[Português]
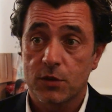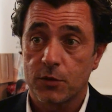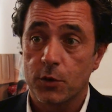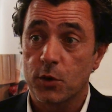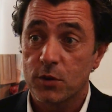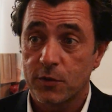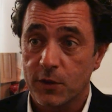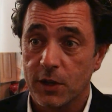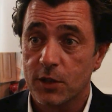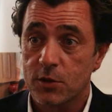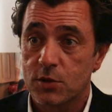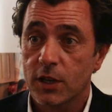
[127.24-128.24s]
que foram
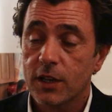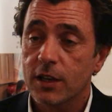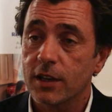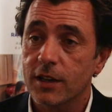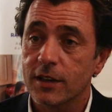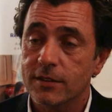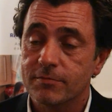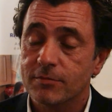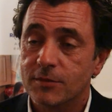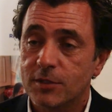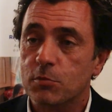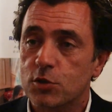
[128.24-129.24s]
definidos
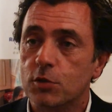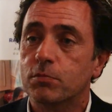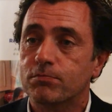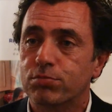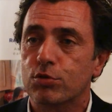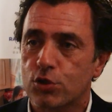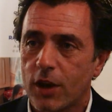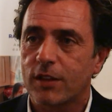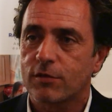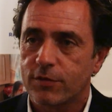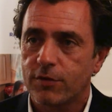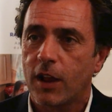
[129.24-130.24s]
uh, em termos do
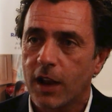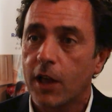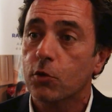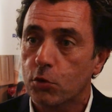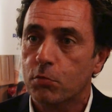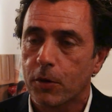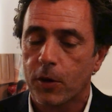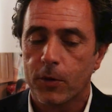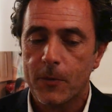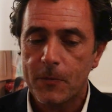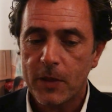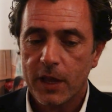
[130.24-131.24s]
projeto Valá
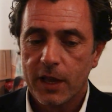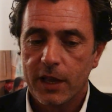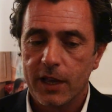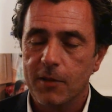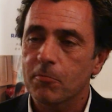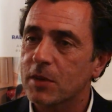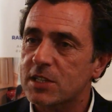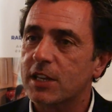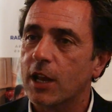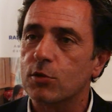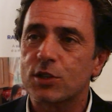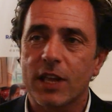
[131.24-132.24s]
Europeu, uh, mas
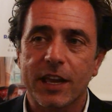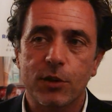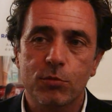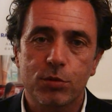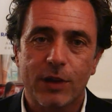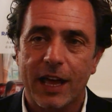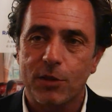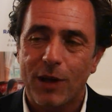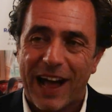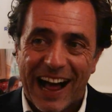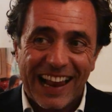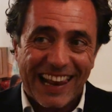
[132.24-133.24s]
não, está a ir um
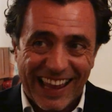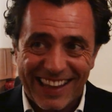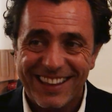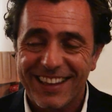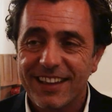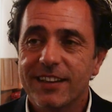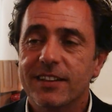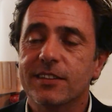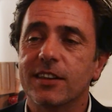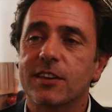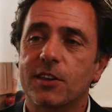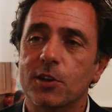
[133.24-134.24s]
bocado além
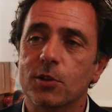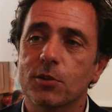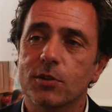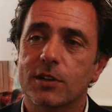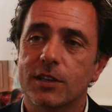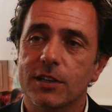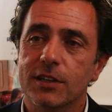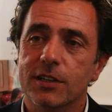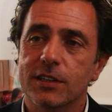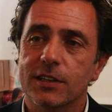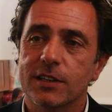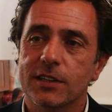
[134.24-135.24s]
daquilo
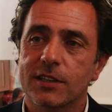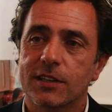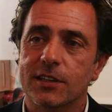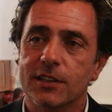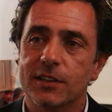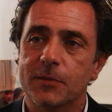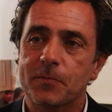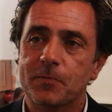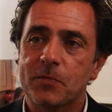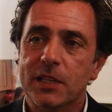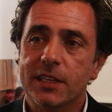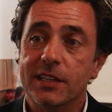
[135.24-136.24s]
que,
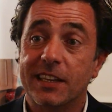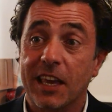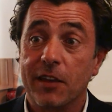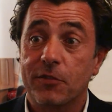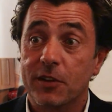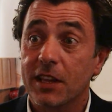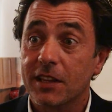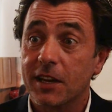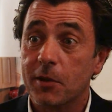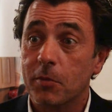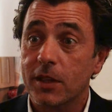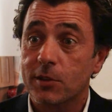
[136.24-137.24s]
que, que é
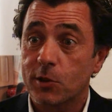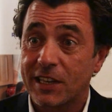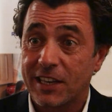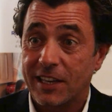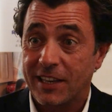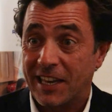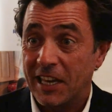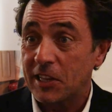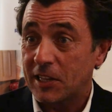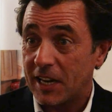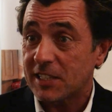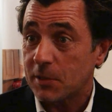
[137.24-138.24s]
verdadeiramente que
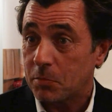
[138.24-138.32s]
interessa